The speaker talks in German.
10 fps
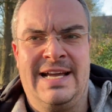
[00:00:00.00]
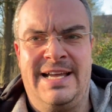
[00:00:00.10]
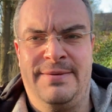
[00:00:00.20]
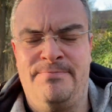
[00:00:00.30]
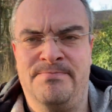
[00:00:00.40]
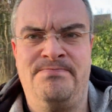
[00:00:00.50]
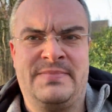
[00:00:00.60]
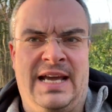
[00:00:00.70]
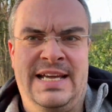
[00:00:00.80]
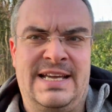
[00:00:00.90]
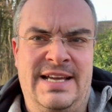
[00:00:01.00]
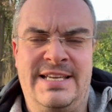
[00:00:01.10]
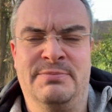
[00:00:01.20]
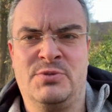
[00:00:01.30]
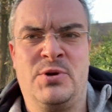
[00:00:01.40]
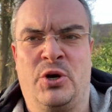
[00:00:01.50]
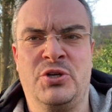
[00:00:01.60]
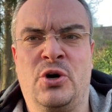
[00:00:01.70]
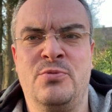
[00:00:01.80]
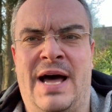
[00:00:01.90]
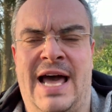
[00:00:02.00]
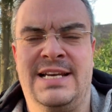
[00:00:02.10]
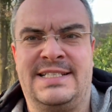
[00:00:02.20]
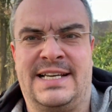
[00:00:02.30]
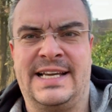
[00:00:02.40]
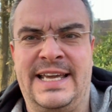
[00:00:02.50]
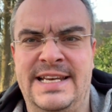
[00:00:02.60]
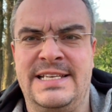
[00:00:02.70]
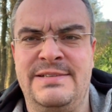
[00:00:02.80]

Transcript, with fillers: ähm, ich muss mit euch noch über eine Sache reden,